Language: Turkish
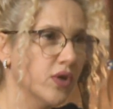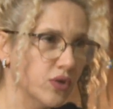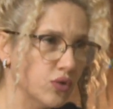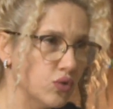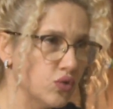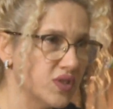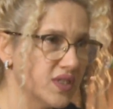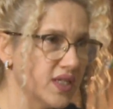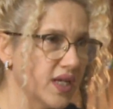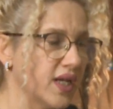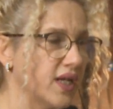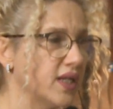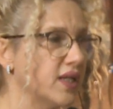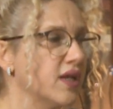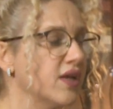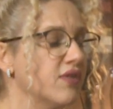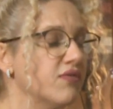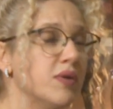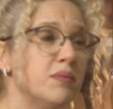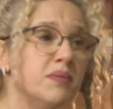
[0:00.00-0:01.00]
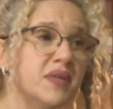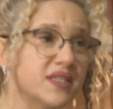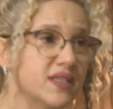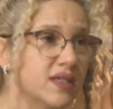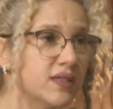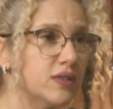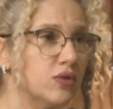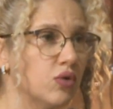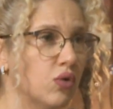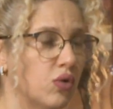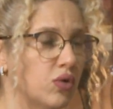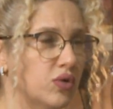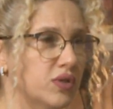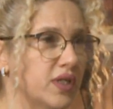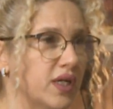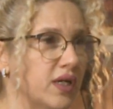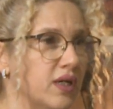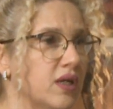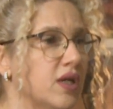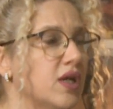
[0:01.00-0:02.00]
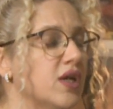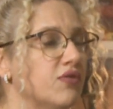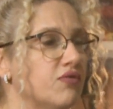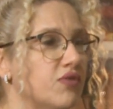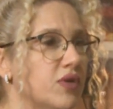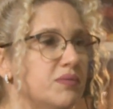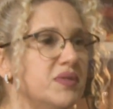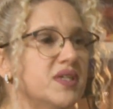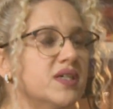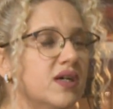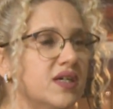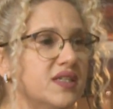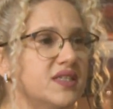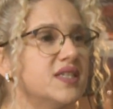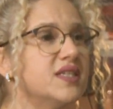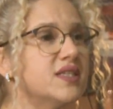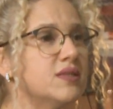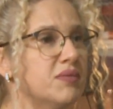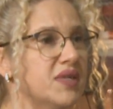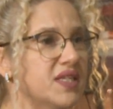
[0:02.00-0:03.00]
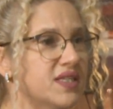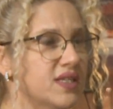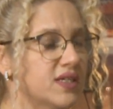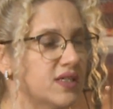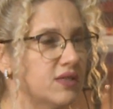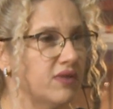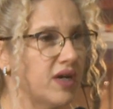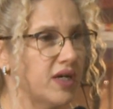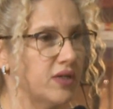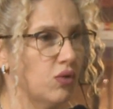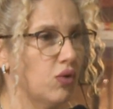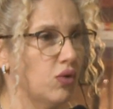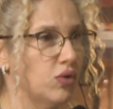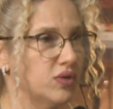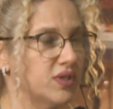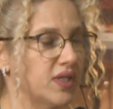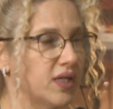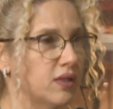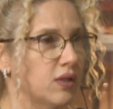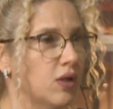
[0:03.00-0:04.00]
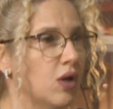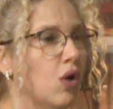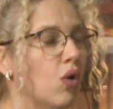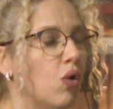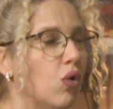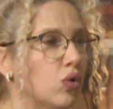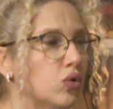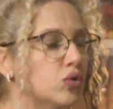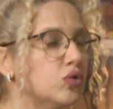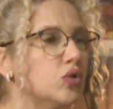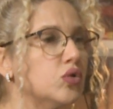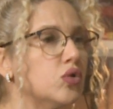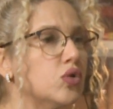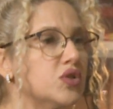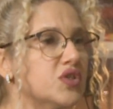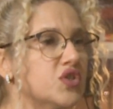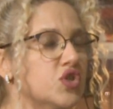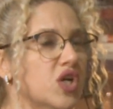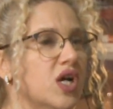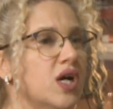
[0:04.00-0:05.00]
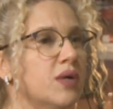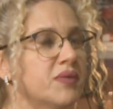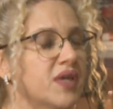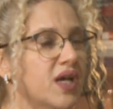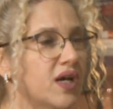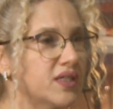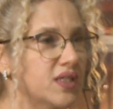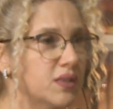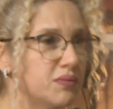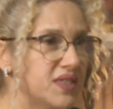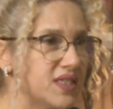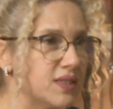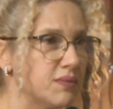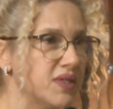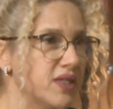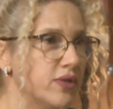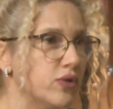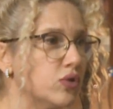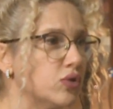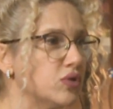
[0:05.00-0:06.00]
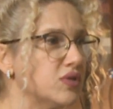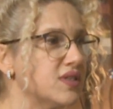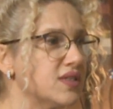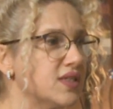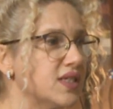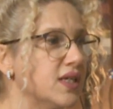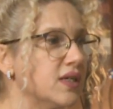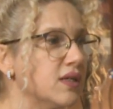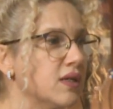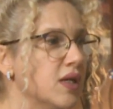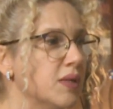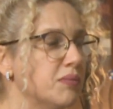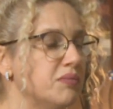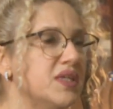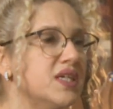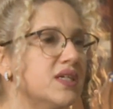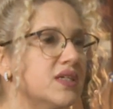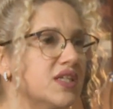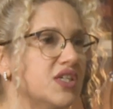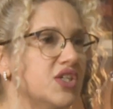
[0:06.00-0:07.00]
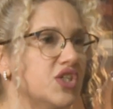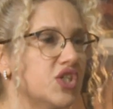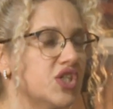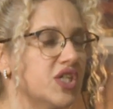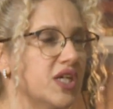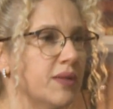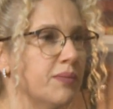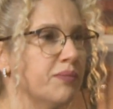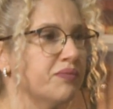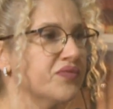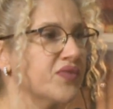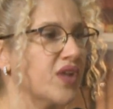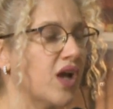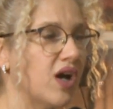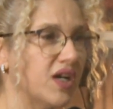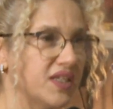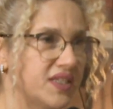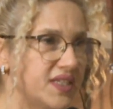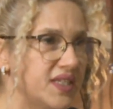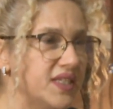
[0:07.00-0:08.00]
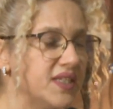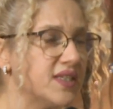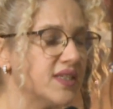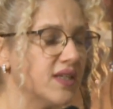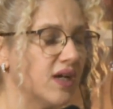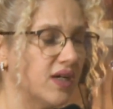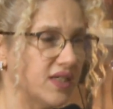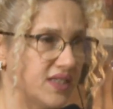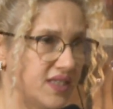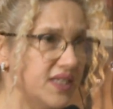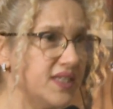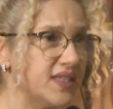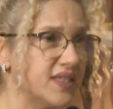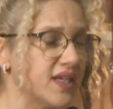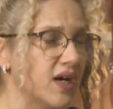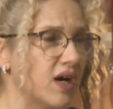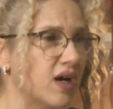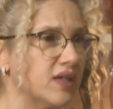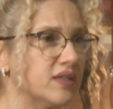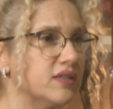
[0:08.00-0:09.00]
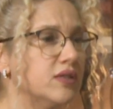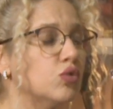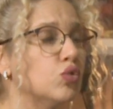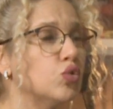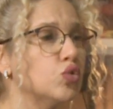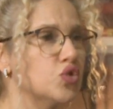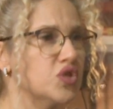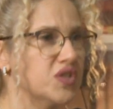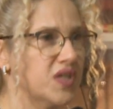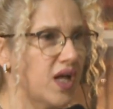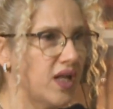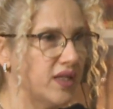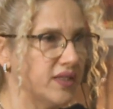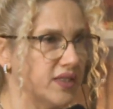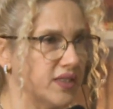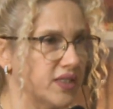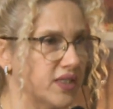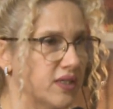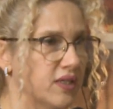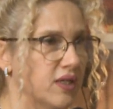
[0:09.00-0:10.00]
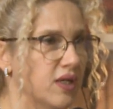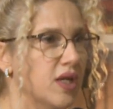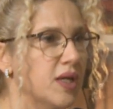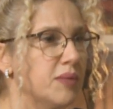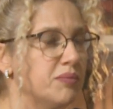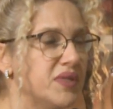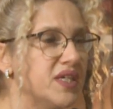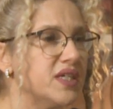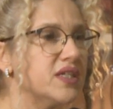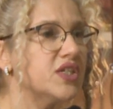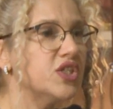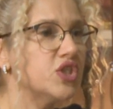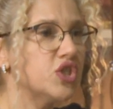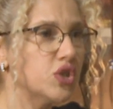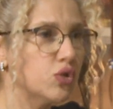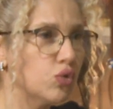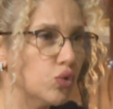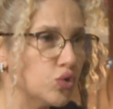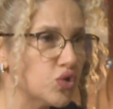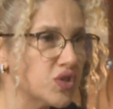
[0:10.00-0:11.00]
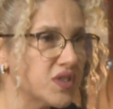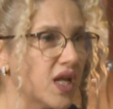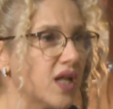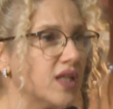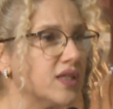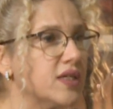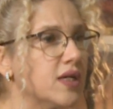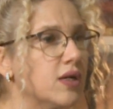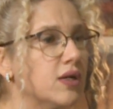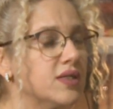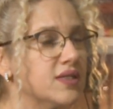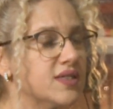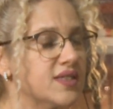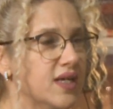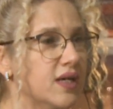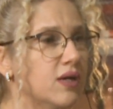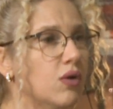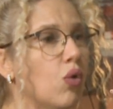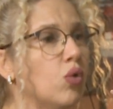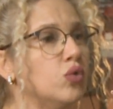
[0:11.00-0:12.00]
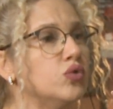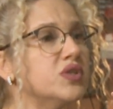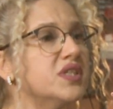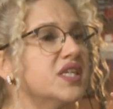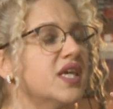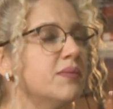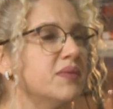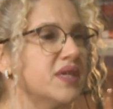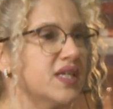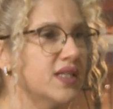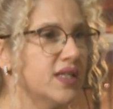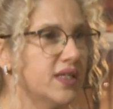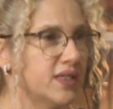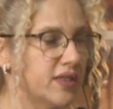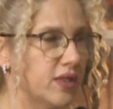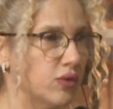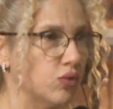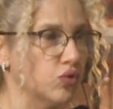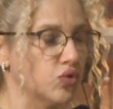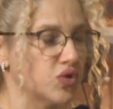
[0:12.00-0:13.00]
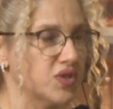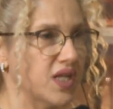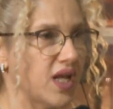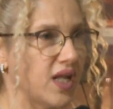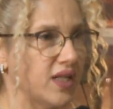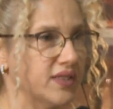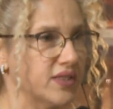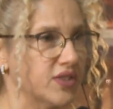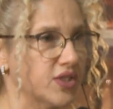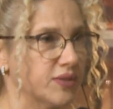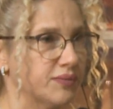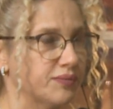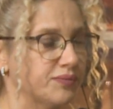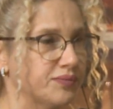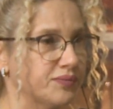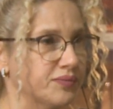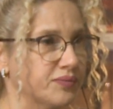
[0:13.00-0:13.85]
Güzel ve mezarı da orada ve bir aziz mezarı var orada. Ortodoks evet. camiada biz biliyoruz ki bir kişi aziz, azizse artık kutsaldır. Bir kişi kutsal da onun kemikleri de kutsaldır.